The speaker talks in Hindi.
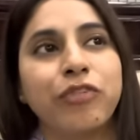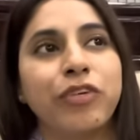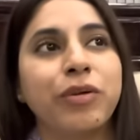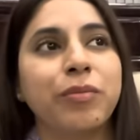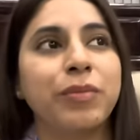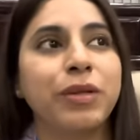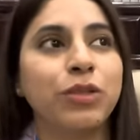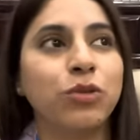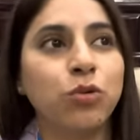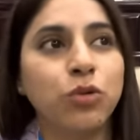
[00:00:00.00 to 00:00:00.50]
फिर
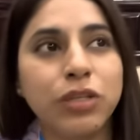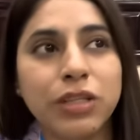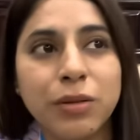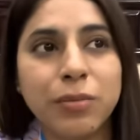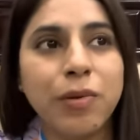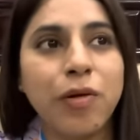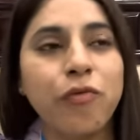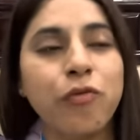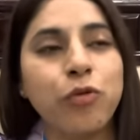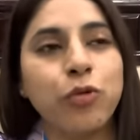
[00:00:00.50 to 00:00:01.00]
मैंने थोड़ी देर
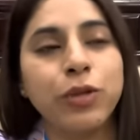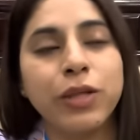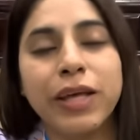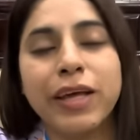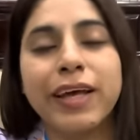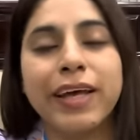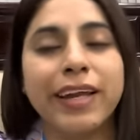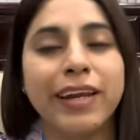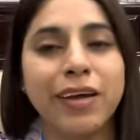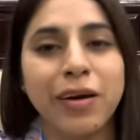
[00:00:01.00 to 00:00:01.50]
बाद फ़ोन के
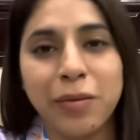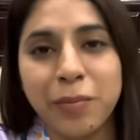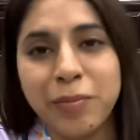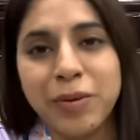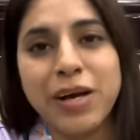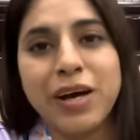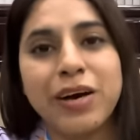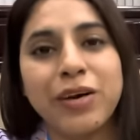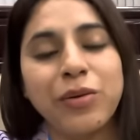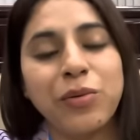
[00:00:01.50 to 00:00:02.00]
कह रहे अब
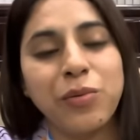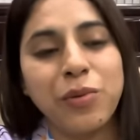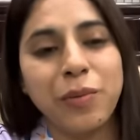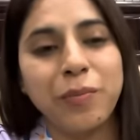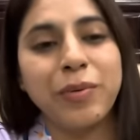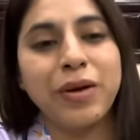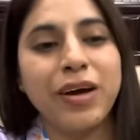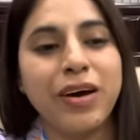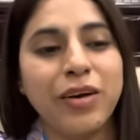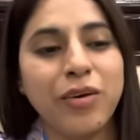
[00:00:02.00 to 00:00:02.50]
भी आ रहा हूँ
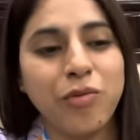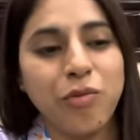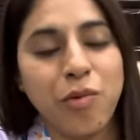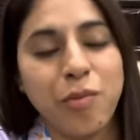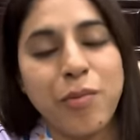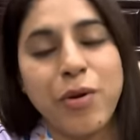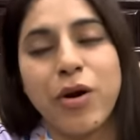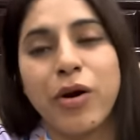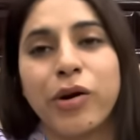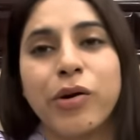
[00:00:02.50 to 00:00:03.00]
अभी आ रहा हूँ
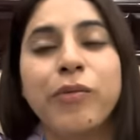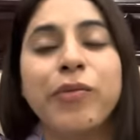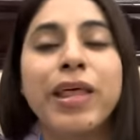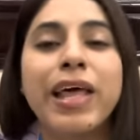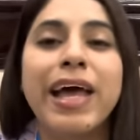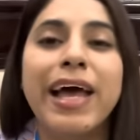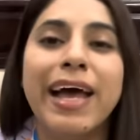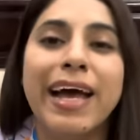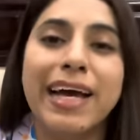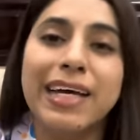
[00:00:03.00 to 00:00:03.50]
अभी आ रहा हूँ
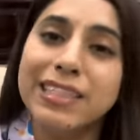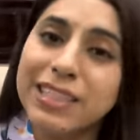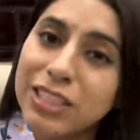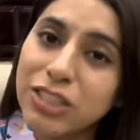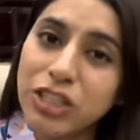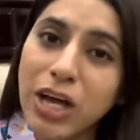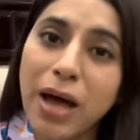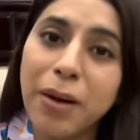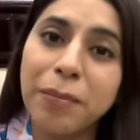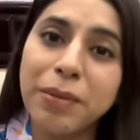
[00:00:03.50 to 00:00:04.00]
ऐसे
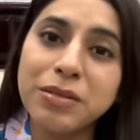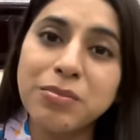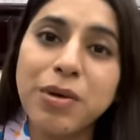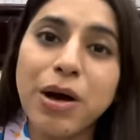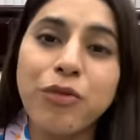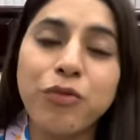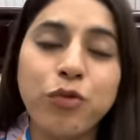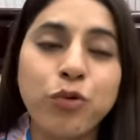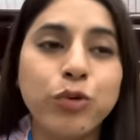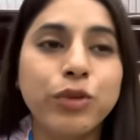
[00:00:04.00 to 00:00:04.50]
चार पांच
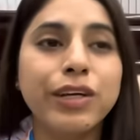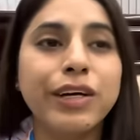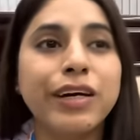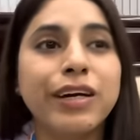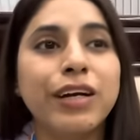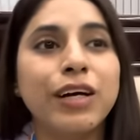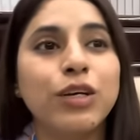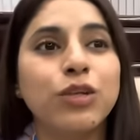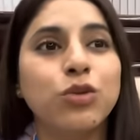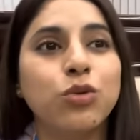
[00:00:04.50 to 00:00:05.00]
बार फ़ोन
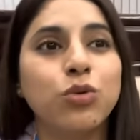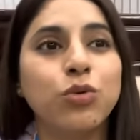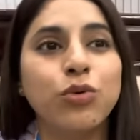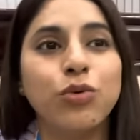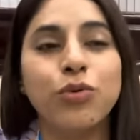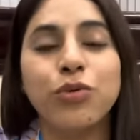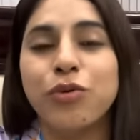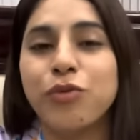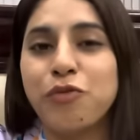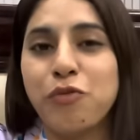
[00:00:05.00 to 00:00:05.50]
करा तो
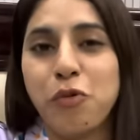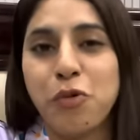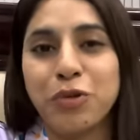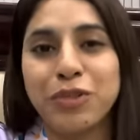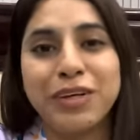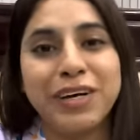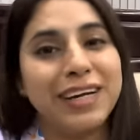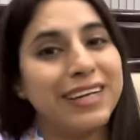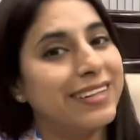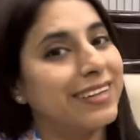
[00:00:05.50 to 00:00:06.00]

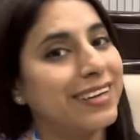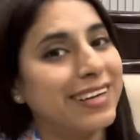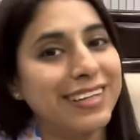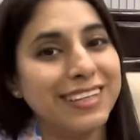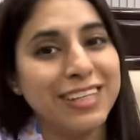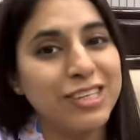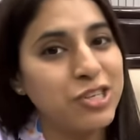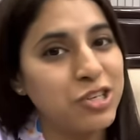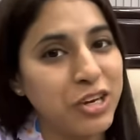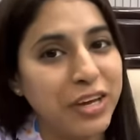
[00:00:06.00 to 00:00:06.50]
फ़ोन करते
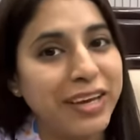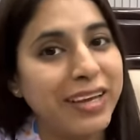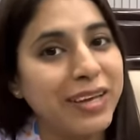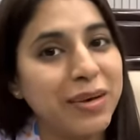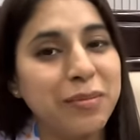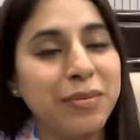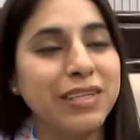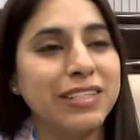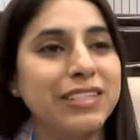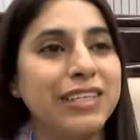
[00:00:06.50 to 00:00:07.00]
करते छः ही
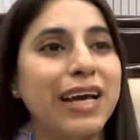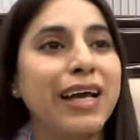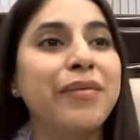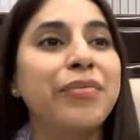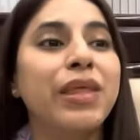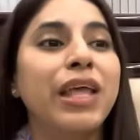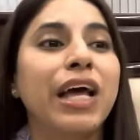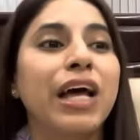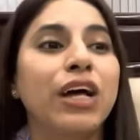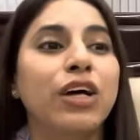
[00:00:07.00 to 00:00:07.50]
बज गए
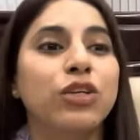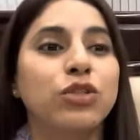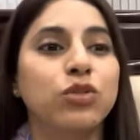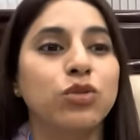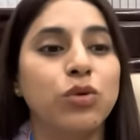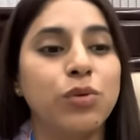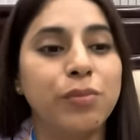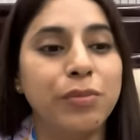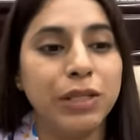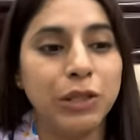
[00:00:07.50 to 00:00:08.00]

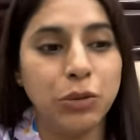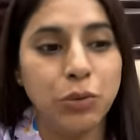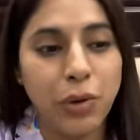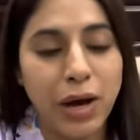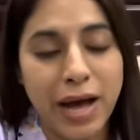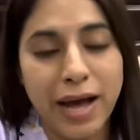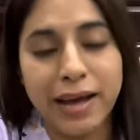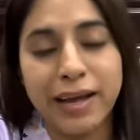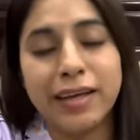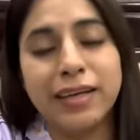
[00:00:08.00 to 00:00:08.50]
सो मनु
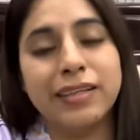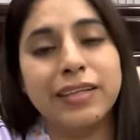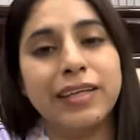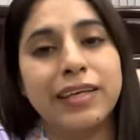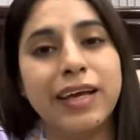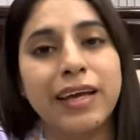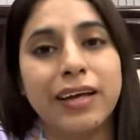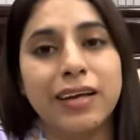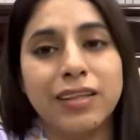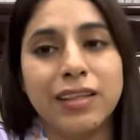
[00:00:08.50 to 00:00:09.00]
आए ही नहीं
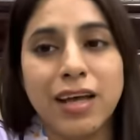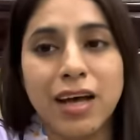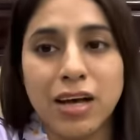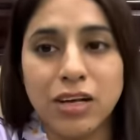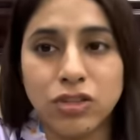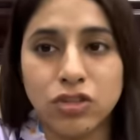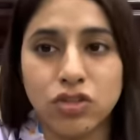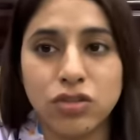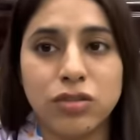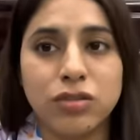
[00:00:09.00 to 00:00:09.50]
कह रहे थे
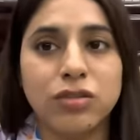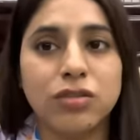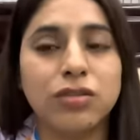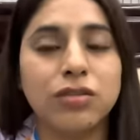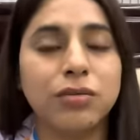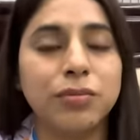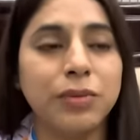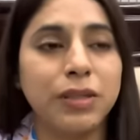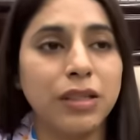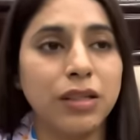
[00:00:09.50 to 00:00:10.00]
आज
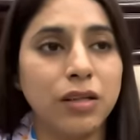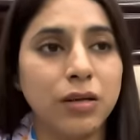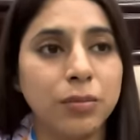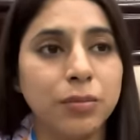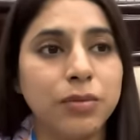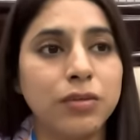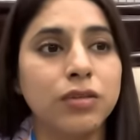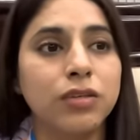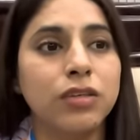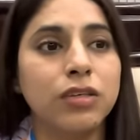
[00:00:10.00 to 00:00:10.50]

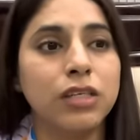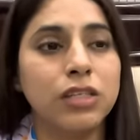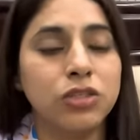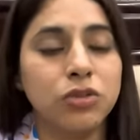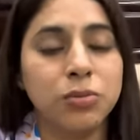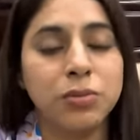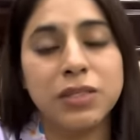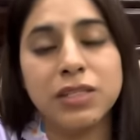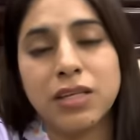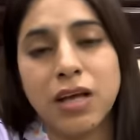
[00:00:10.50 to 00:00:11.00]
मतलब
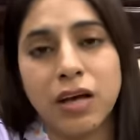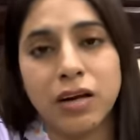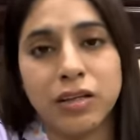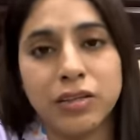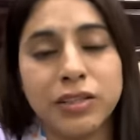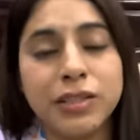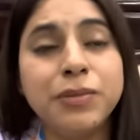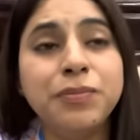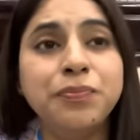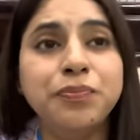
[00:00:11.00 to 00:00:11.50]
कस्टमर्स आ रहे
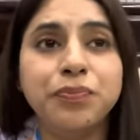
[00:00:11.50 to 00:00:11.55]
थे